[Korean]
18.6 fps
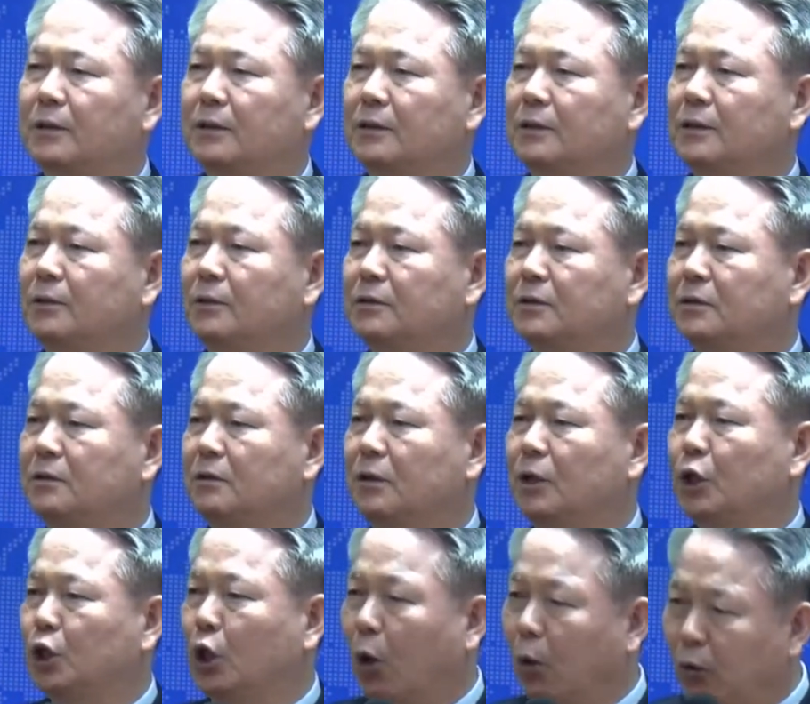이것은
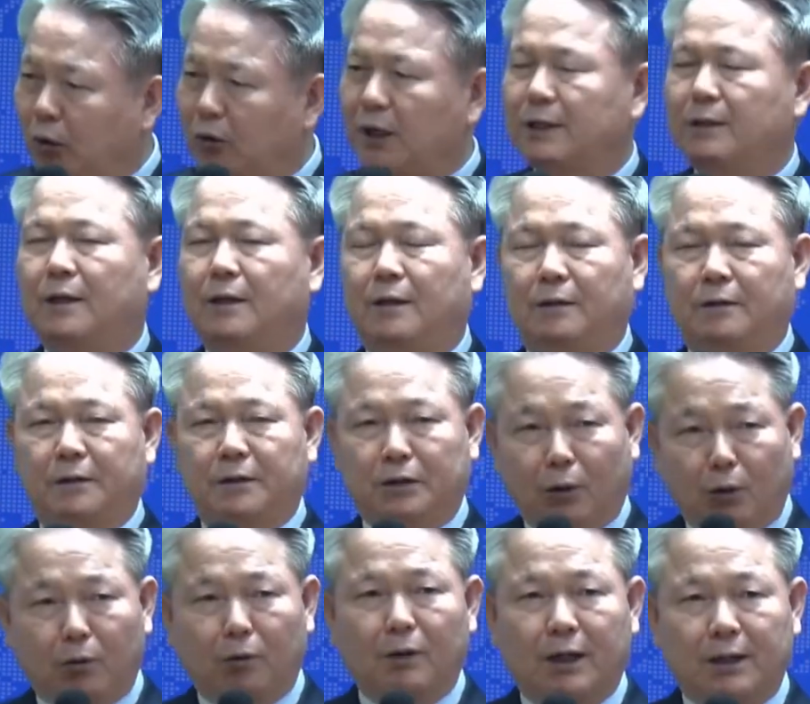영원하다는 거예요,
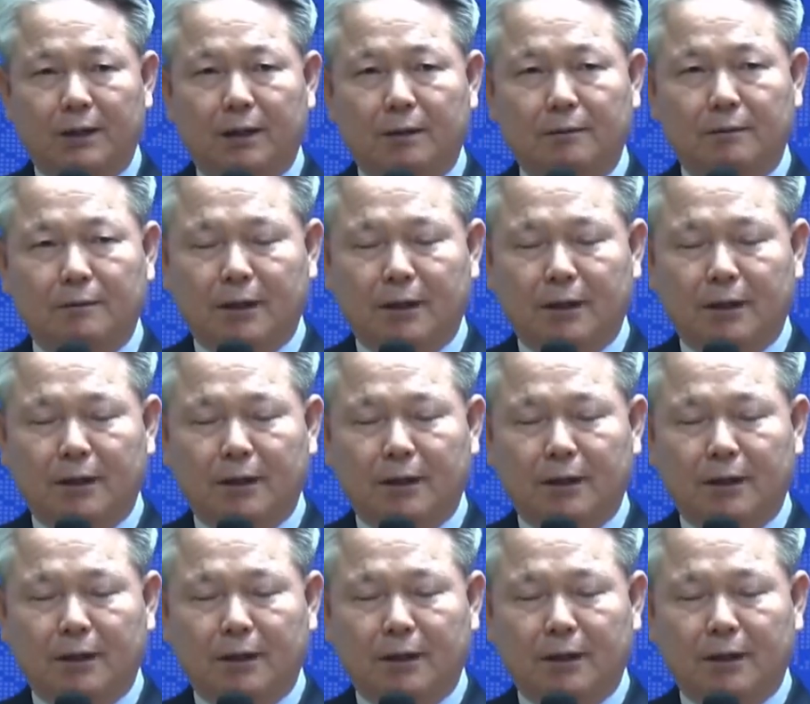영원하다.